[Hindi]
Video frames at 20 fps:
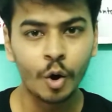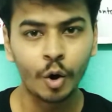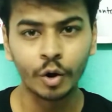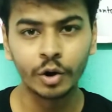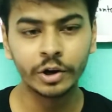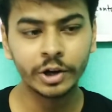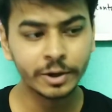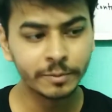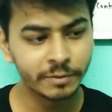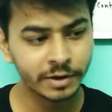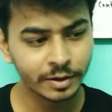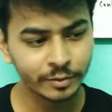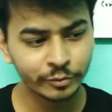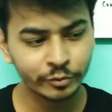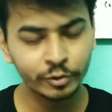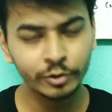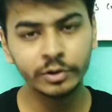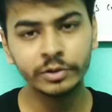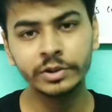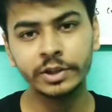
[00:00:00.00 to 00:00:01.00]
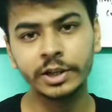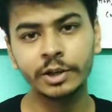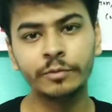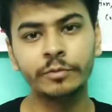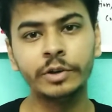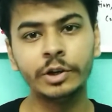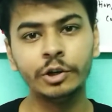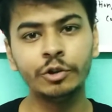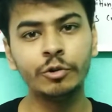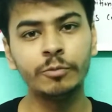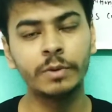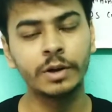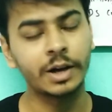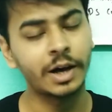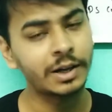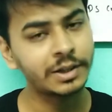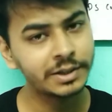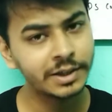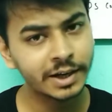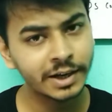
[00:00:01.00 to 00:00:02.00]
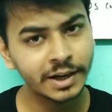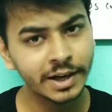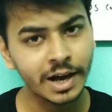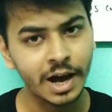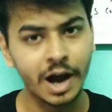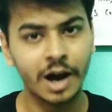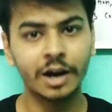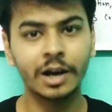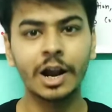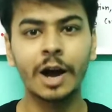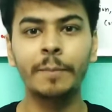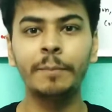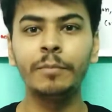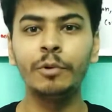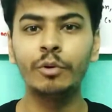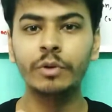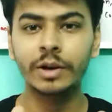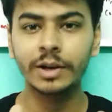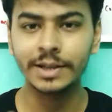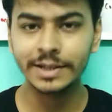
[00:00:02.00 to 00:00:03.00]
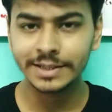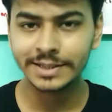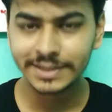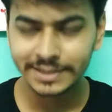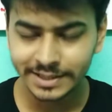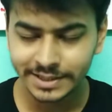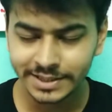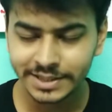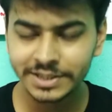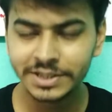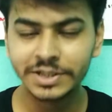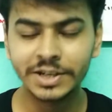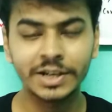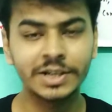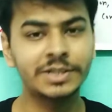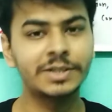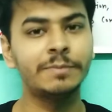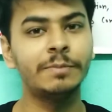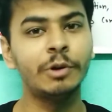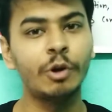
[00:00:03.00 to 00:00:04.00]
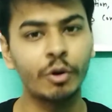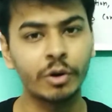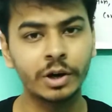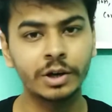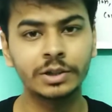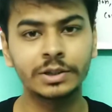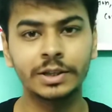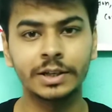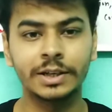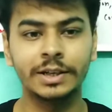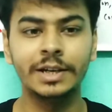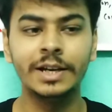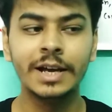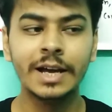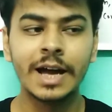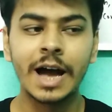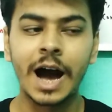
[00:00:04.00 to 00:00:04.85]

ऑलरेडी मैंने फुल तीन वीडियो बना दिया है अगर आप लोग इस किसी स्टेट से बिलोंग करते हैं